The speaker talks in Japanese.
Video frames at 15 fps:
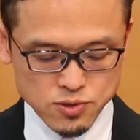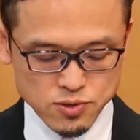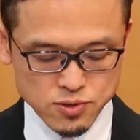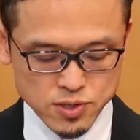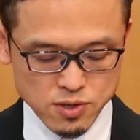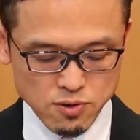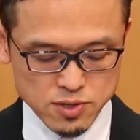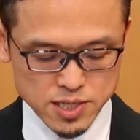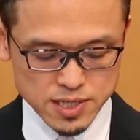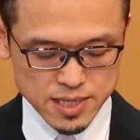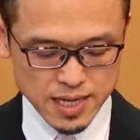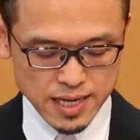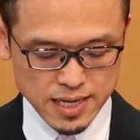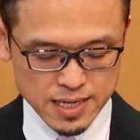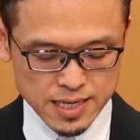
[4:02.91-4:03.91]
入に応じ
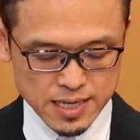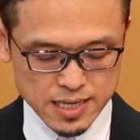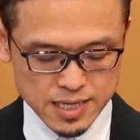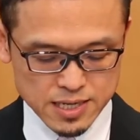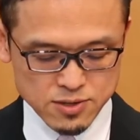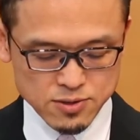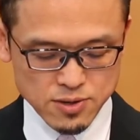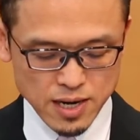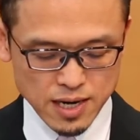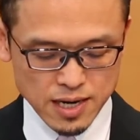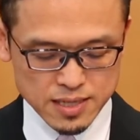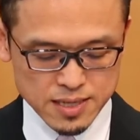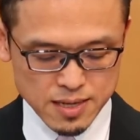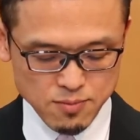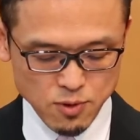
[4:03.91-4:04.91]
ていくら
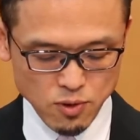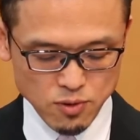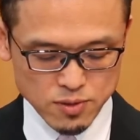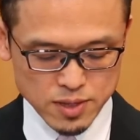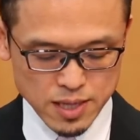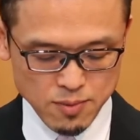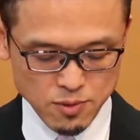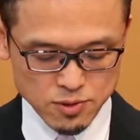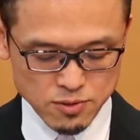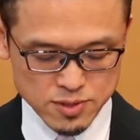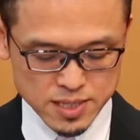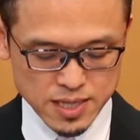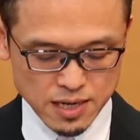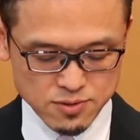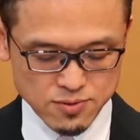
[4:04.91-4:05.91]
かでも手元
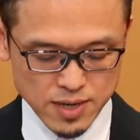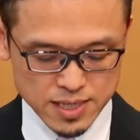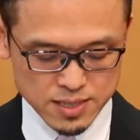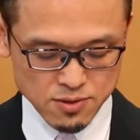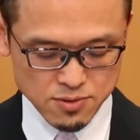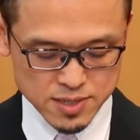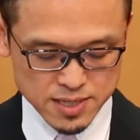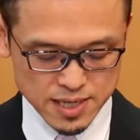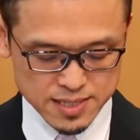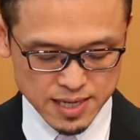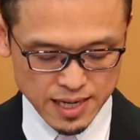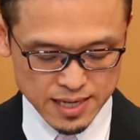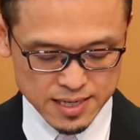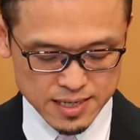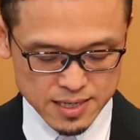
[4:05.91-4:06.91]
に蓄えておきな
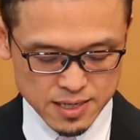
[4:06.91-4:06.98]
さい。